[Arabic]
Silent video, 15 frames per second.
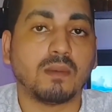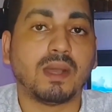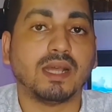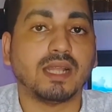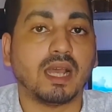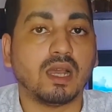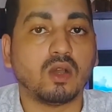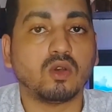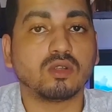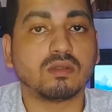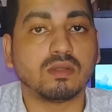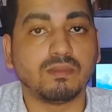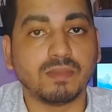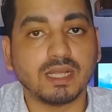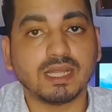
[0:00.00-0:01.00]
طبعا
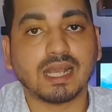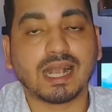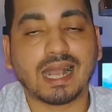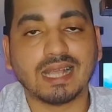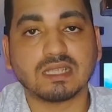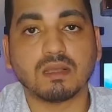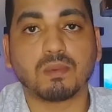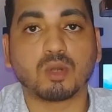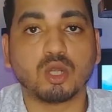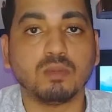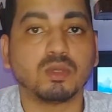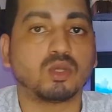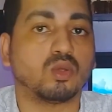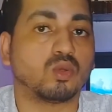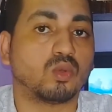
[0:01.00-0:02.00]
هياخد منك حسب
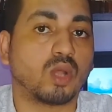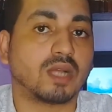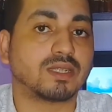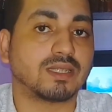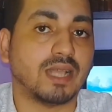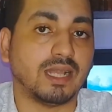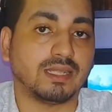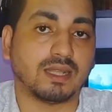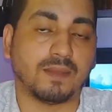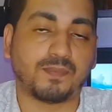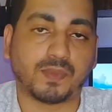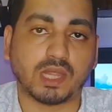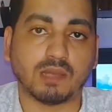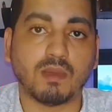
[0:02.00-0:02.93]
قيمه الدولار ساعتها